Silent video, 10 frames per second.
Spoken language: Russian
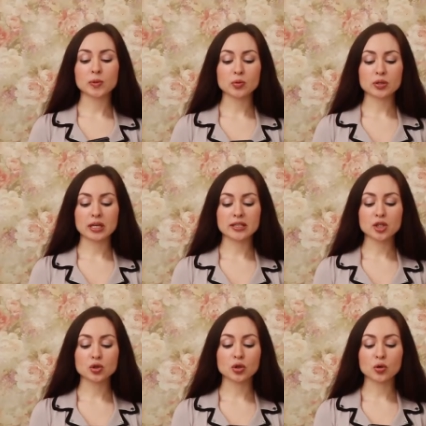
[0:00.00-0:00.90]
могу сказать,
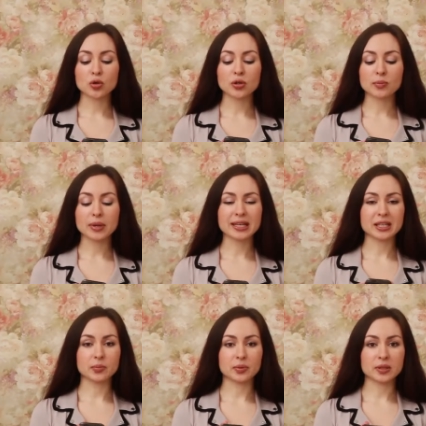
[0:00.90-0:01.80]
что такой
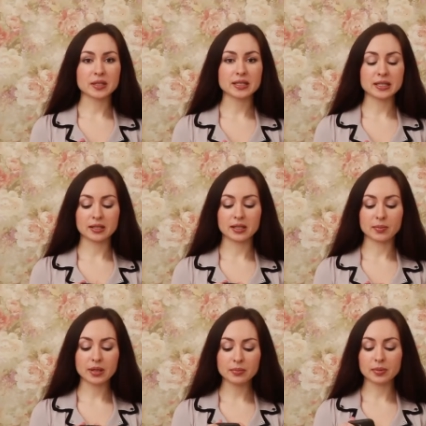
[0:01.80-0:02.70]
мягкий прорезиненный
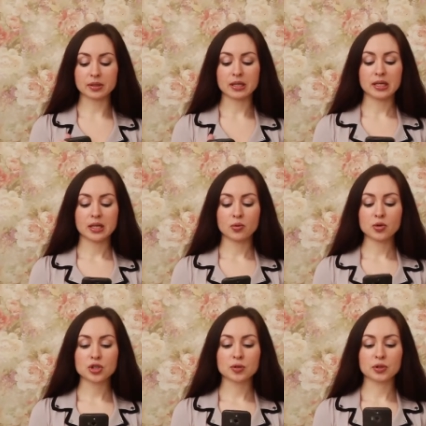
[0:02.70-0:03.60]
бампер
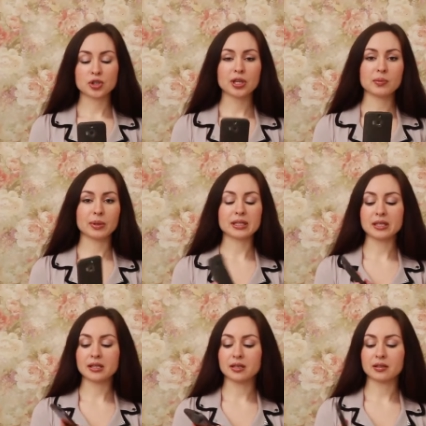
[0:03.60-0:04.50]
очень смягчает
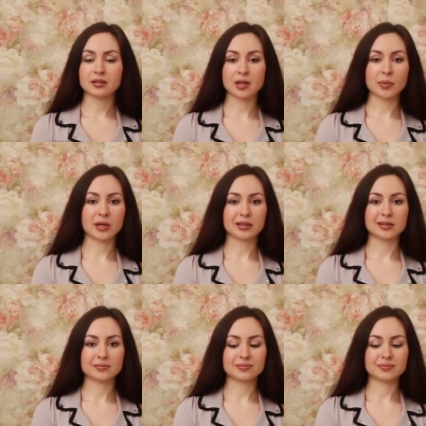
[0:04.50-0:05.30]
падение аппарата.